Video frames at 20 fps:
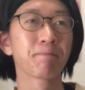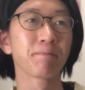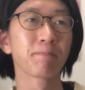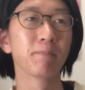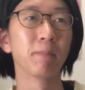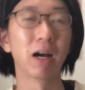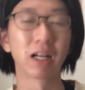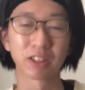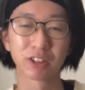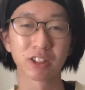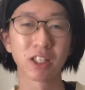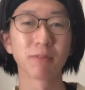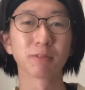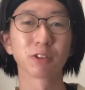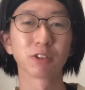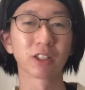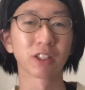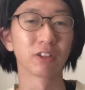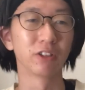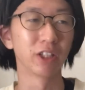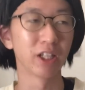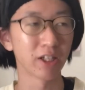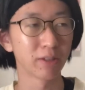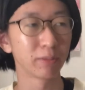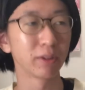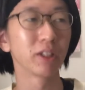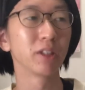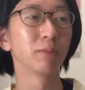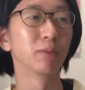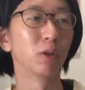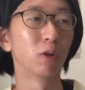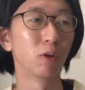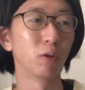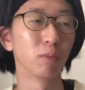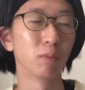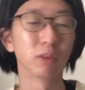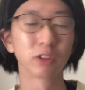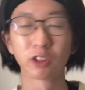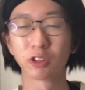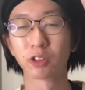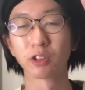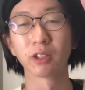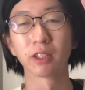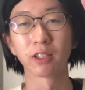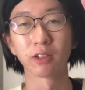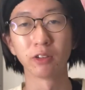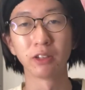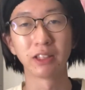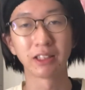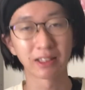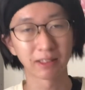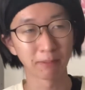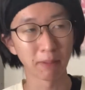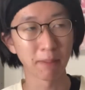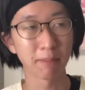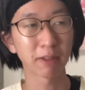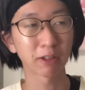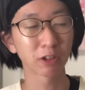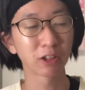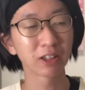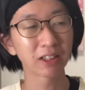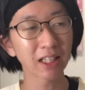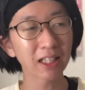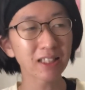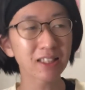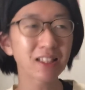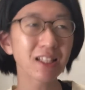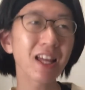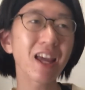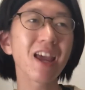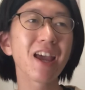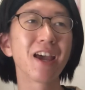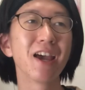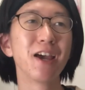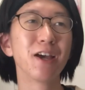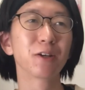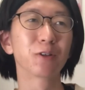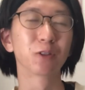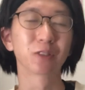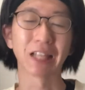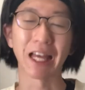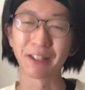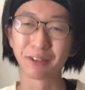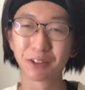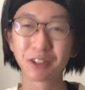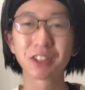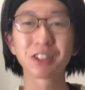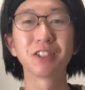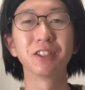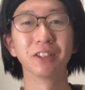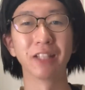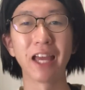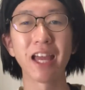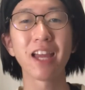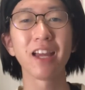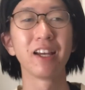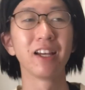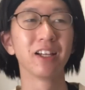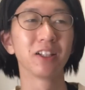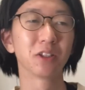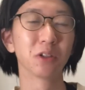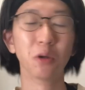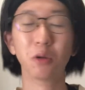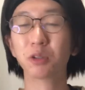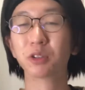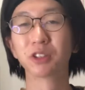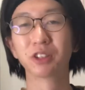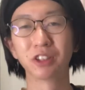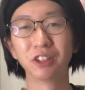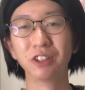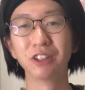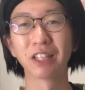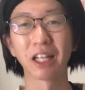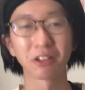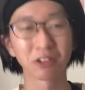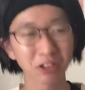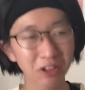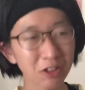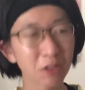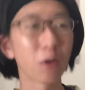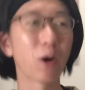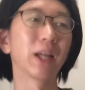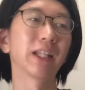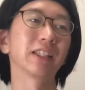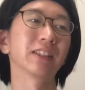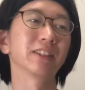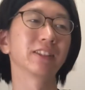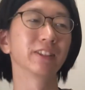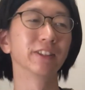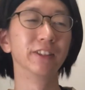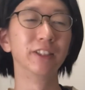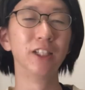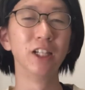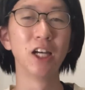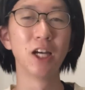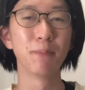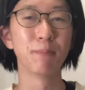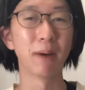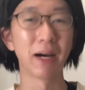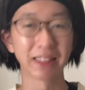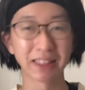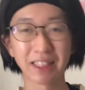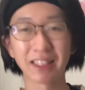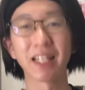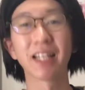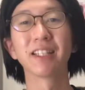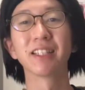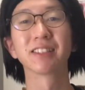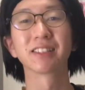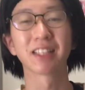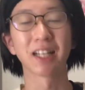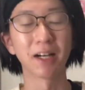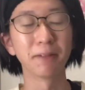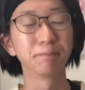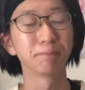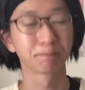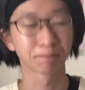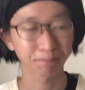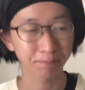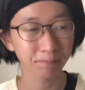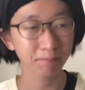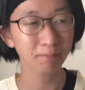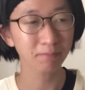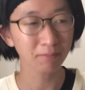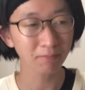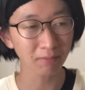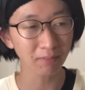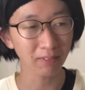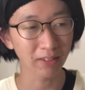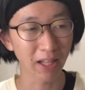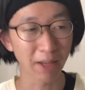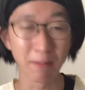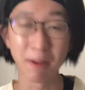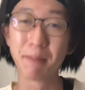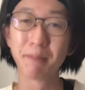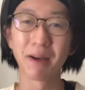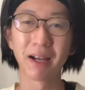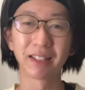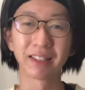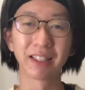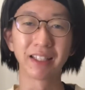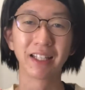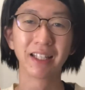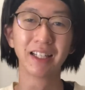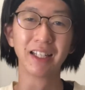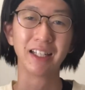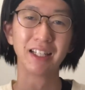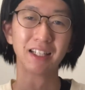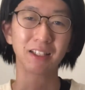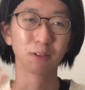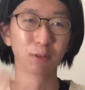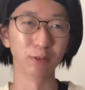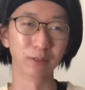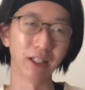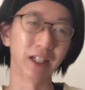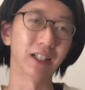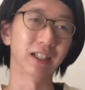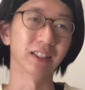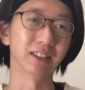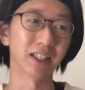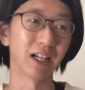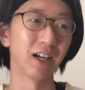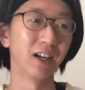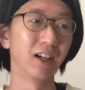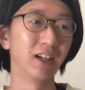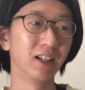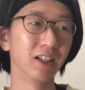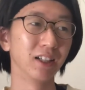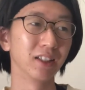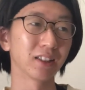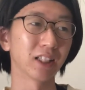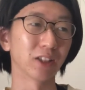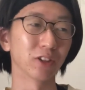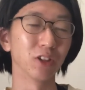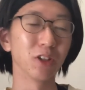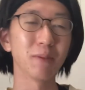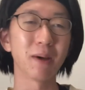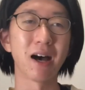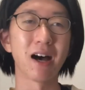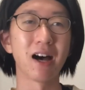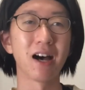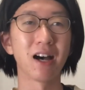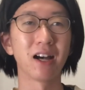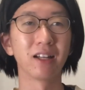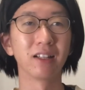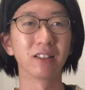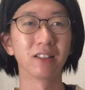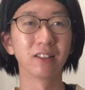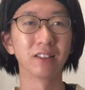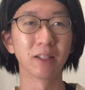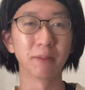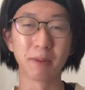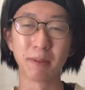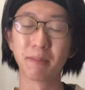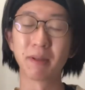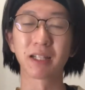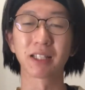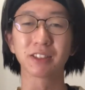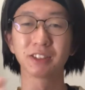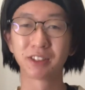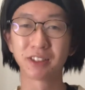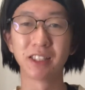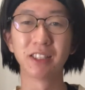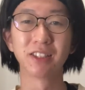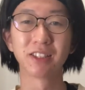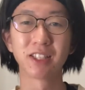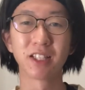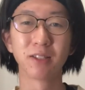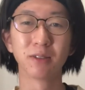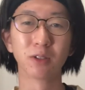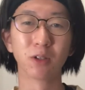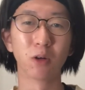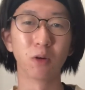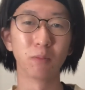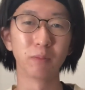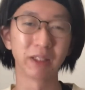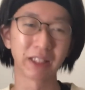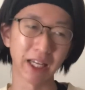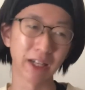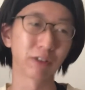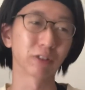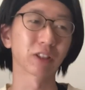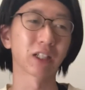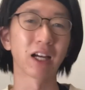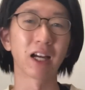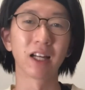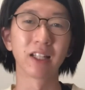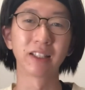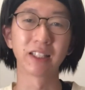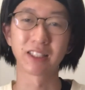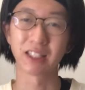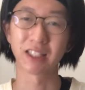まあ、握手会もそうだけどリアル見繰りももちろんそうだけどメンバーと1対1でこう楽しくねトークする楽しくお話しする場じゃないですか。ねメンバーにこうなんかさ例えばね、メンバーが出演してるのを見たよとか、ね、